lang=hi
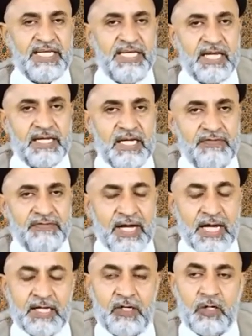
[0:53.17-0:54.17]
नेकियां
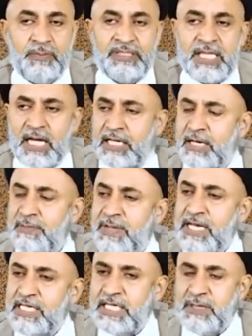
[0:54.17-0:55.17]
गिनवा कर और बताकर
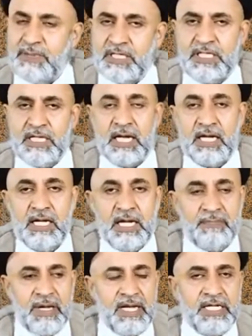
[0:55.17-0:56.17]
मैंने ये भी किया
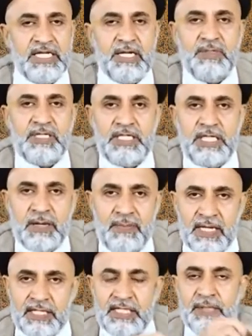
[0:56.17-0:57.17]
मैंने ये भी किया
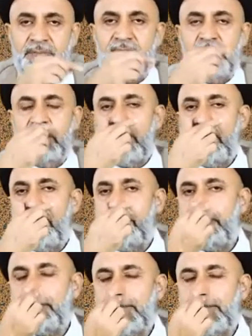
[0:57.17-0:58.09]
मैंने ये भी किया